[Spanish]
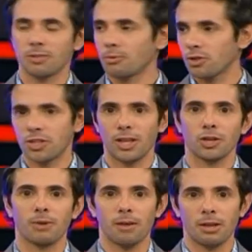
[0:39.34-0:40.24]
hace muchos
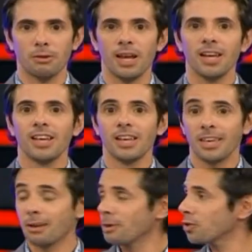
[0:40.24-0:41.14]
años, bla, bla, bla.
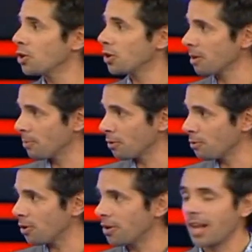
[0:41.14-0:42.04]
Y el Beto lo
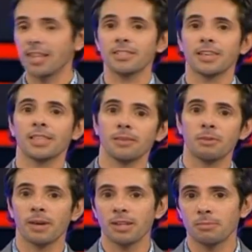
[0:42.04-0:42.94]
reprodujo. Y al día siguiente mi
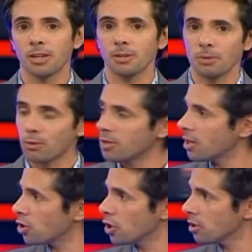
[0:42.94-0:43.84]
madre me dijo, pero usted
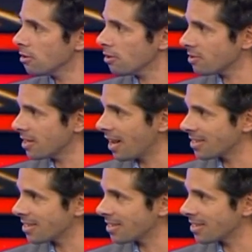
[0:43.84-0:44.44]
es tonto, o sea...